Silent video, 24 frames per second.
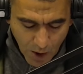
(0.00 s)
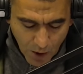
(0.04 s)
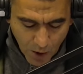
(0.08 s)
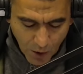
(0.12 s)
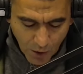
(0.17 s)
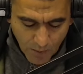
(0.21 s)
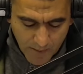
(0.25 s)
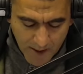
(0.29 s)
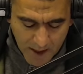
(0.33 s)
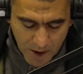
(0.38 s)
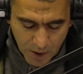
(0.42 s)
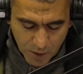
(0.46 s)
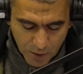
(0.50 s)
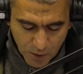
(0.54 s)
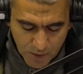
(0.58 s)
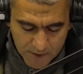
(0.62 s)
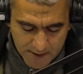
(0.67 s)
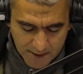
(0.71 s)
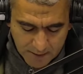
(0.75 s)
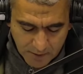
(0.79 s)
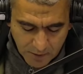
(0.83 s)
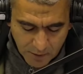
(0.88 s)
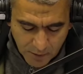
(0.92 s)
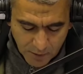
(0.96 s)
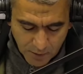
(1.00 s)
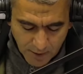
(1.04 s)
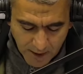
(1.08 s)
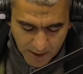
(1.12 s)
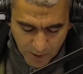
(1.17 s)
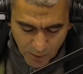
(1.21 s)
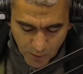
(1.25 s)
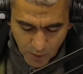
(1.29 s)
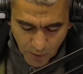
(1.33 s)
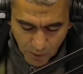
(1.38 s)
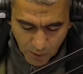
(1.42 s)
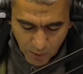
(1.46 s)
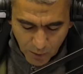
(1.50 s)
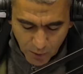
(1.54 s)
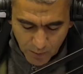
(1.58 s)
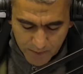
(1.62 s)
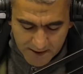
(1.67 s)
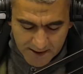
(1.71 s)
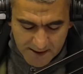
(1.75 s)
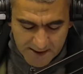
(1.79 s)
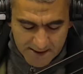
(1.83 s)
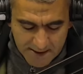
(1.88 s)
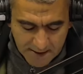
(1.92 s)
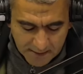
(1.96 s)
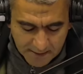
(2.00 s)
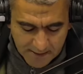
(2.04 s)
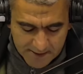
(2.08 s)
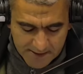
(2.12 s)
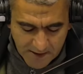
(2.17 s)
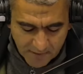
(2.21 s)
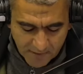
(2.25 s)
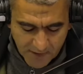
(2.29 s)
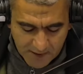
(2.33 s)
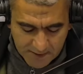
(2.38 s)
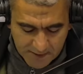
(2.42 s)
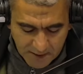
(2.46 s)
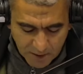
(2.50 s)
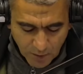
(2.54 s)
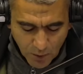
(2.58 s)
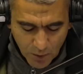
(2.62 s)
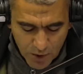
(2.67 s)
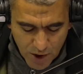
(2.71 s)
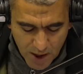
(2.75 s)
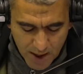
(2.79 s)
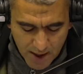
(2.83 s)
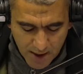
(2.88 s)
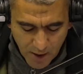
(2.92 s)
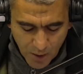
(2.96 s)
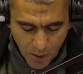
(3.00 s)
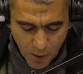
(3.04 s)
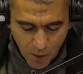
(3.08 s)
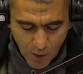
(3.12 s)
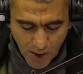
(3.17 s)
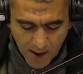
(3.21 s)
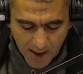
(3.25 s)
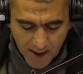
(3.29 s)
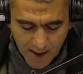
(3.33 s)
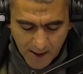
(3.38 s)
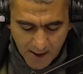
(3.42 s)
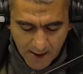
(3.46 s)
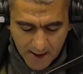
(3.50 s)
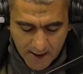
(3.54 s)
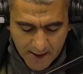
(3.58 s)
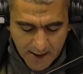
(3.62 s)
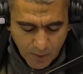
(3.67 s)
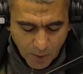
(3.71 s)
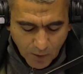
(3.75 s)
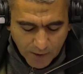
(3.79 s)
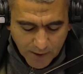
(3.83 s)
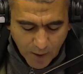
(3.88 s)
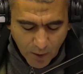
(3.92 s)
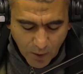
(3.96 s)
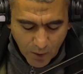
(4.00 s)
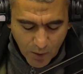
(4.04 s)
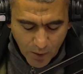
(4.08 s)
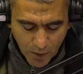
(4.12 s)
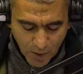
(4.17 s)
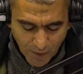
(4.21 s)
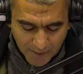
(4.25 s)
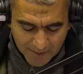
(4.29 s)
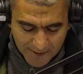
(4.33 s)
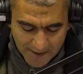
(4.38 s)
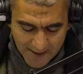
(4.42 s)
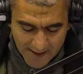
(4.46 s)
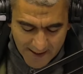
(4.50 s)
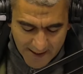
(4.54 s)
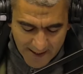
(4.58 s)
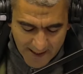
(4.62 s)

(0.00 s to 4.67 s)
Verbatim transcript: En marge de cette euh, réunion, le ministre des Affaires étrangères aura également des rencontres